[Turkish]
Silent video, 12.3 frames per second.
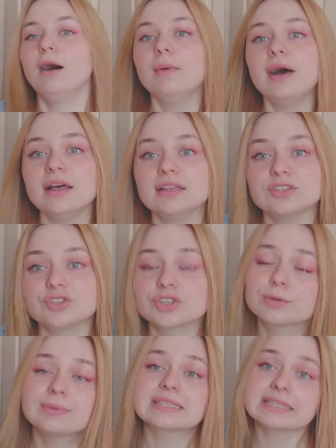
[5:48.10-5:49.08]
ama
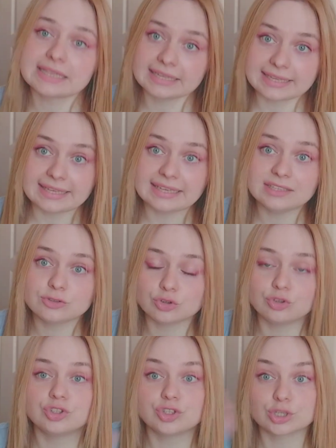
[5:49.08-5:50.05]
çıkması da iyi
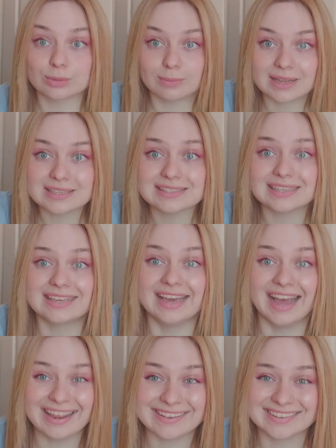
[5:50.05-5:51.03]
çünkü çıkmazsa
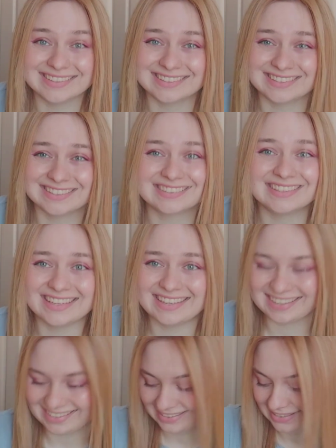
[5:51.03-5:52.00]
kel kalır
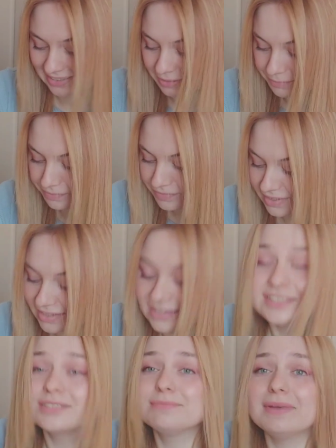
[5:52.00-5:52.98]
size.
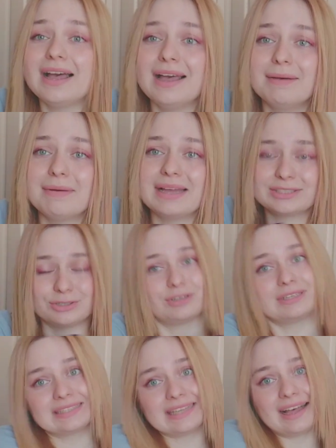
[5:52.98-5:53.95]
Şimdi ben hemen
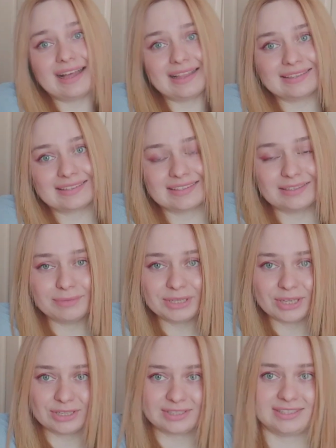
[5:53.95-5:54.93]
çok kısa
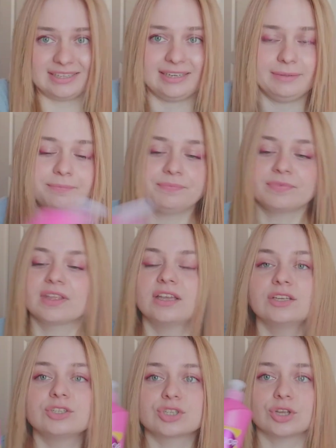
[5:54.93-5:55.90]
aldıklarımı göstereyim.
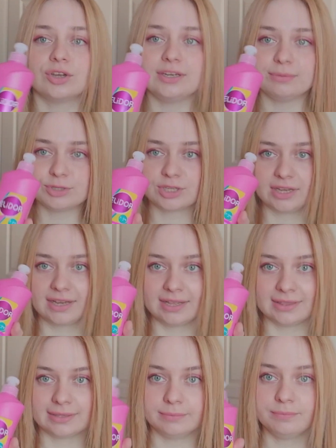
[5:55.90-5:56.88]
Şöyle bir şey
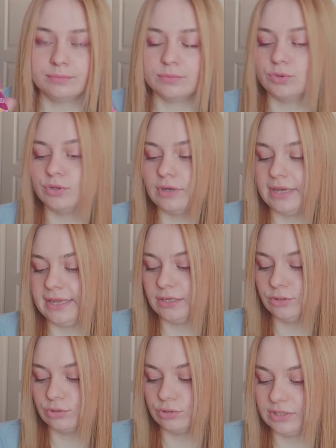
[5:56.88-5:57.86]
aldım. Bu
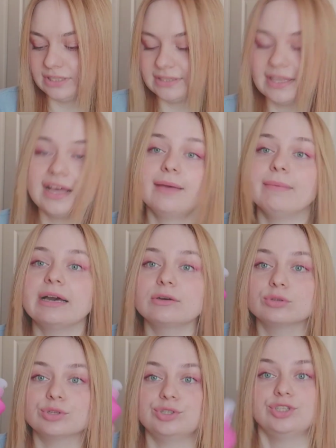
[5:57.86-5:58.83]
Elidor'un hatta
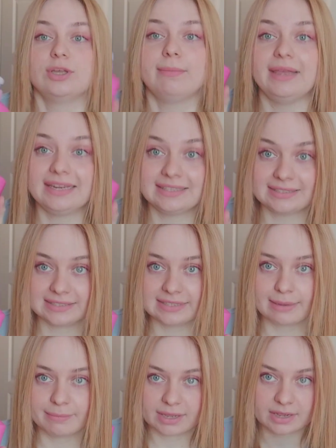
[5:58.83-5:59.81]
hemen kullanacağım.
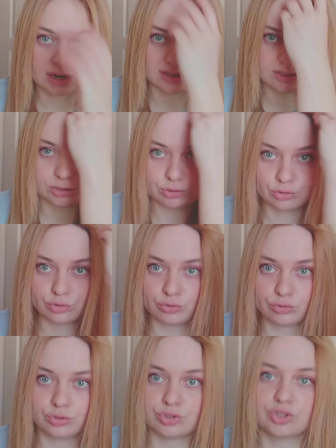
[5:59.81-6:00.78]
Elektriklenme karşıtı
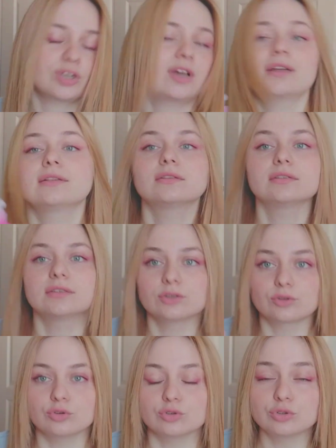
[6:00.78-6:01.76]
şu çıkan
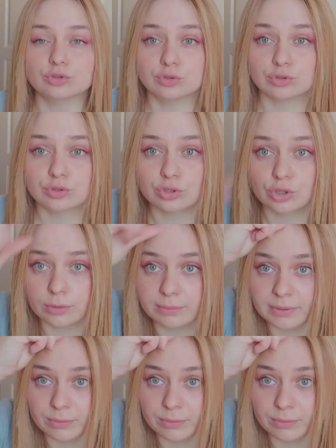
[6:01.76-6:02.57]
göz, gözüküyor